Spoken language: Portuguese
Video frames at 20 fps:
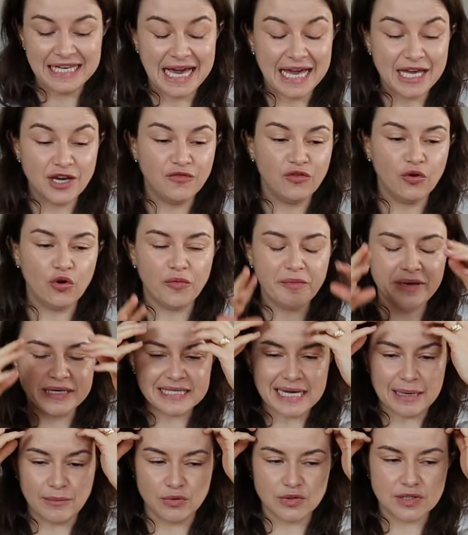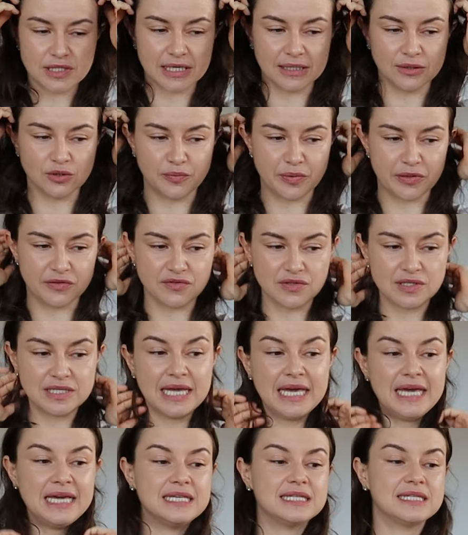E aí eu vou começar mostrando para
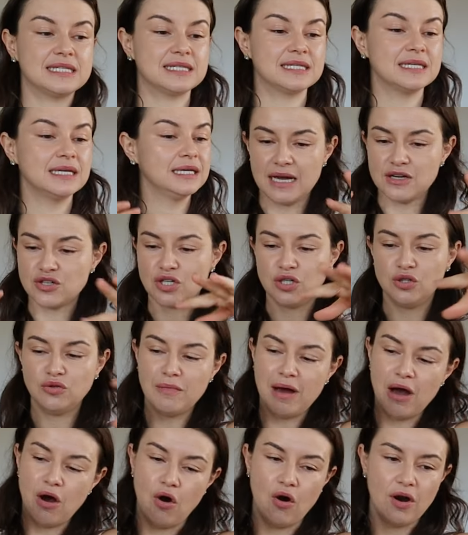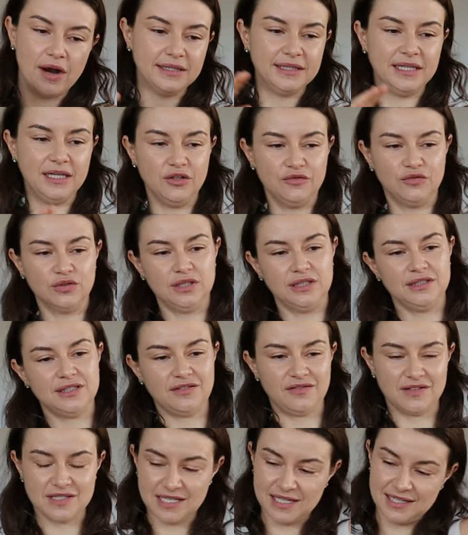vocês, acho que numa ordem, eu vou tentar
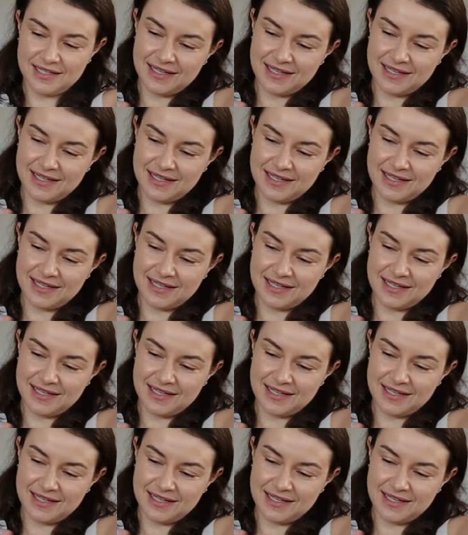fazer